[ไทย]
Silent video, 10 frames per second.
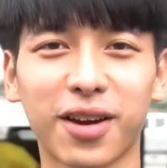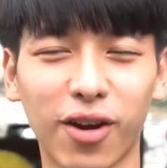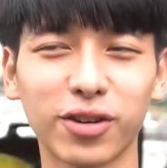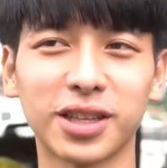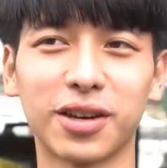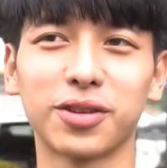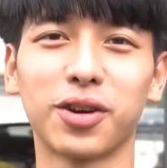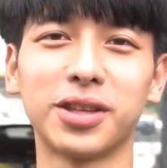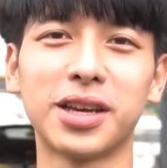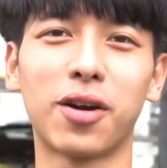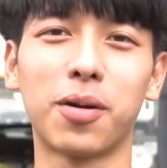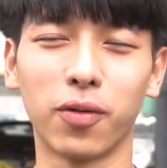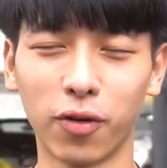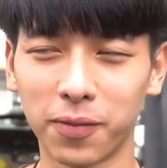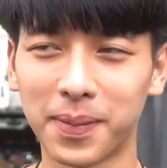กล้องติดรถยนต์ยี่ห้อ
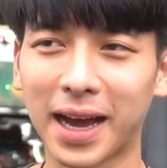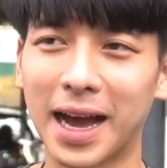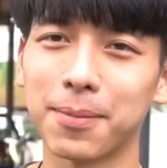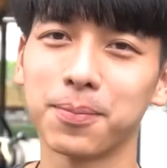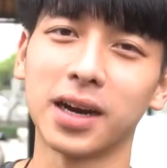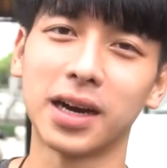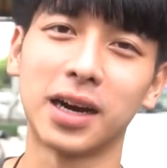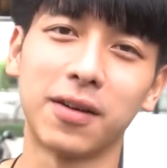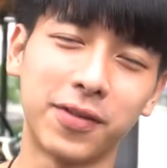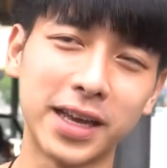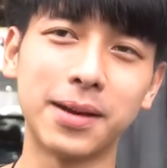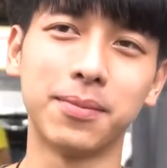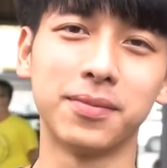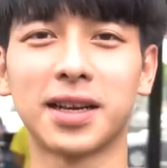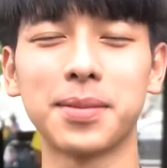พลู f นะครับฟิล์
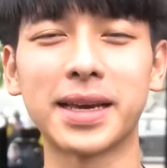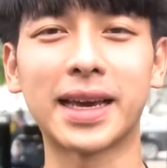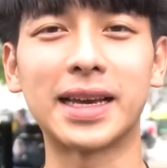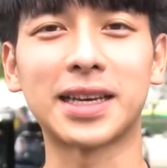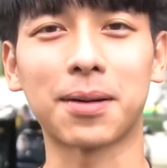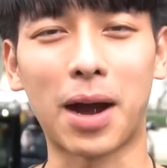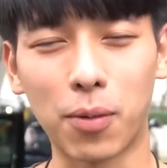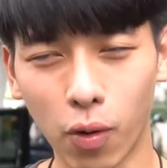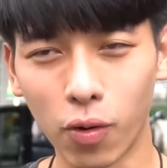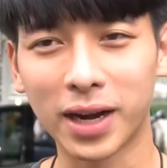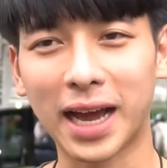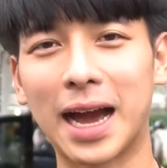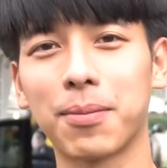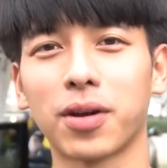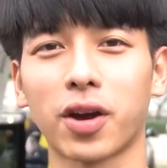มเซรามิกเกจจากบาวพุงนะ
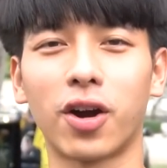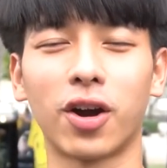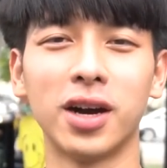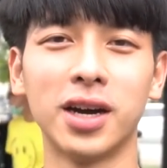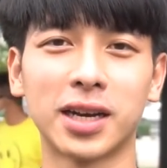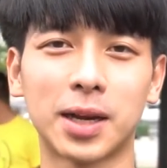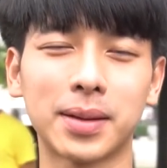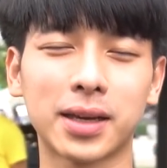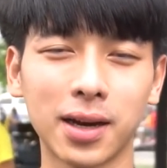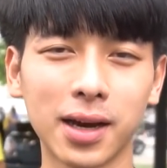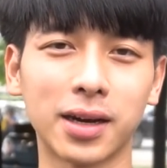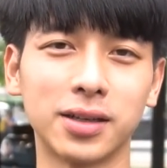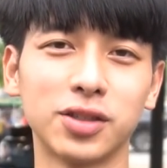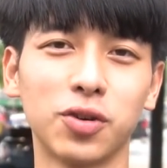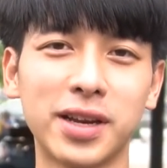ครับ แล้วก็น้ำมันเครื่อง
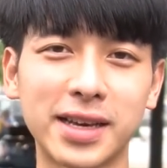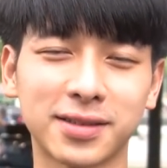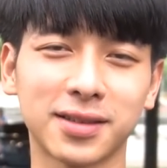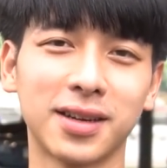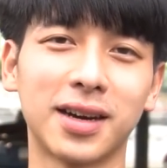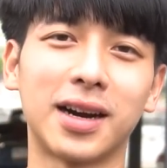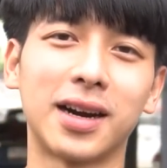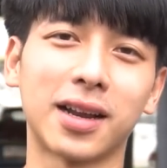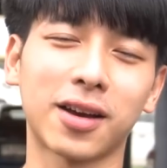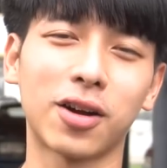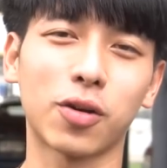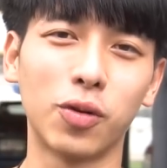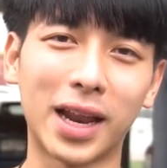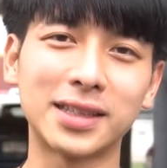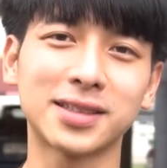ยูนิคแล้วก็
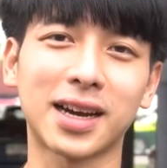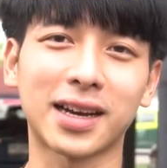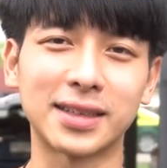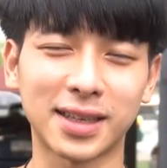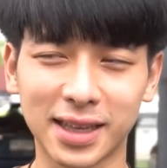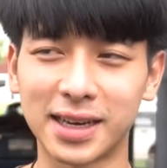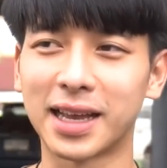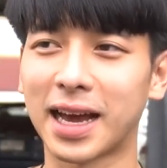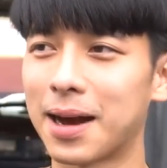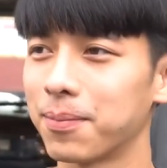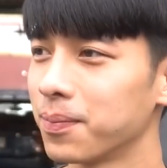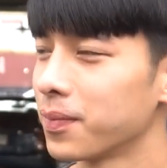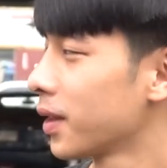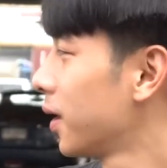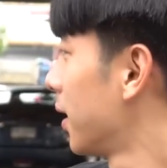คูลแลนจากกายสตินนะครับ
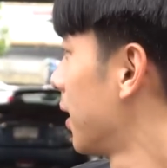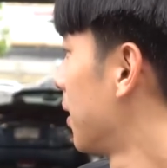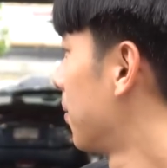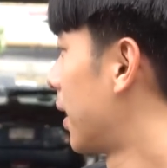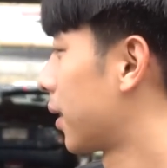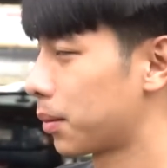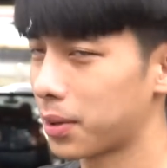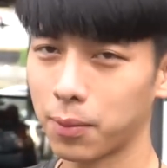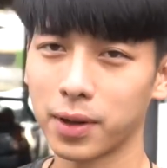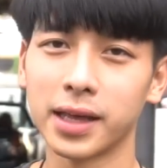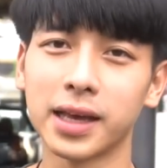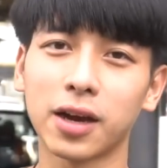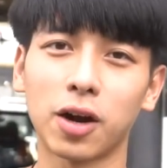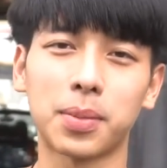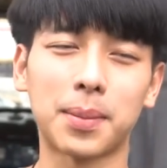สำหรับวันนี้
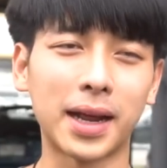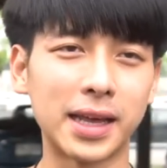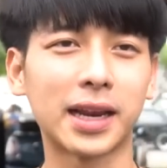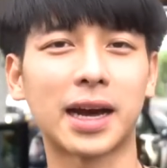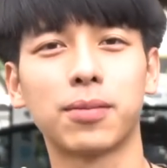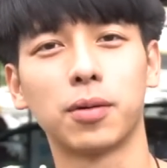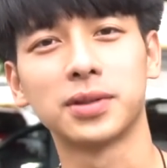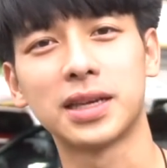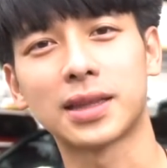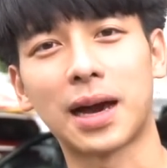ก็ประมาณนี้นะครับ ผมตี